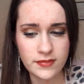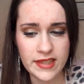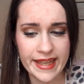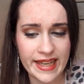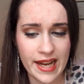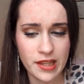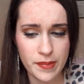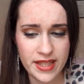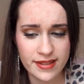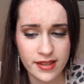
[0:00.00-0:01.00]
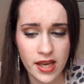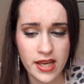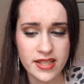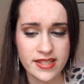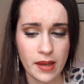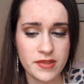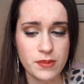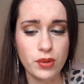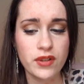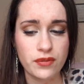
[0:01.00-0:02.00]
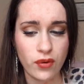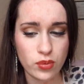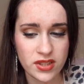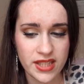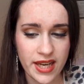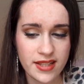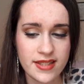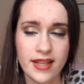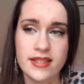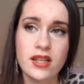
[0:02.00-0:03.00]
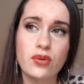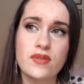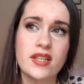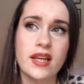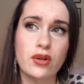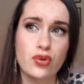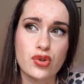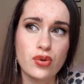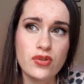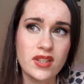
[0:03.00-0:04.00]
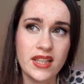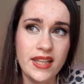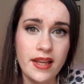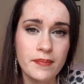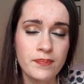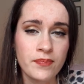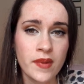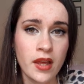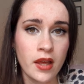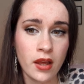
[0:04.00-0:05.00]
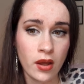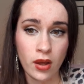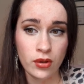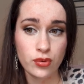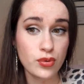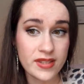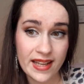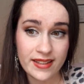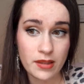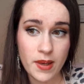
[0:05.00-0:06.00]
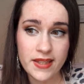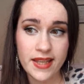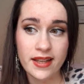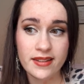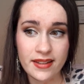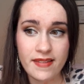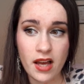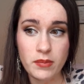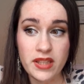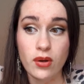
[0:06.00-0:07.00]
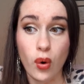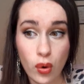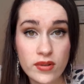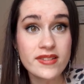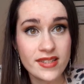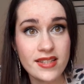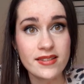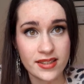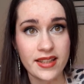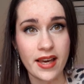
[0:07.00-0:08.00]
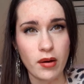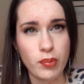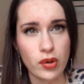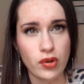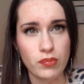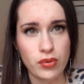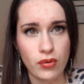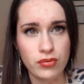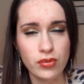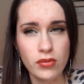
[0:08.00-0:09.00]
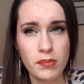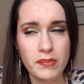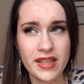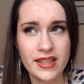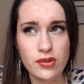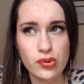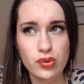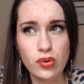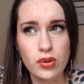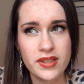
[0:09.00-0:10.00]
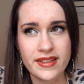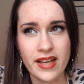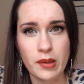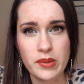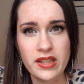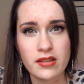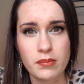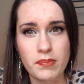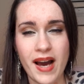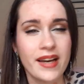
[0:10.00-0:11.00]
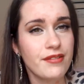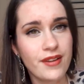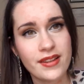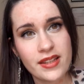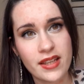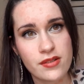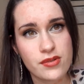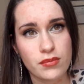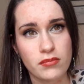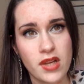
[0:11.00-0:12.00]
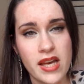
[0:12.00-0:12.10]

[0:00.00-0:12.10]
Et la limite, c'est un petit peu votre frontière, c'est-à-dire que c'est quelque chose qui, d'une certaine manière, détermine aussi ce qui est important pour vous, mais qui du coup le détermine par effet de négation.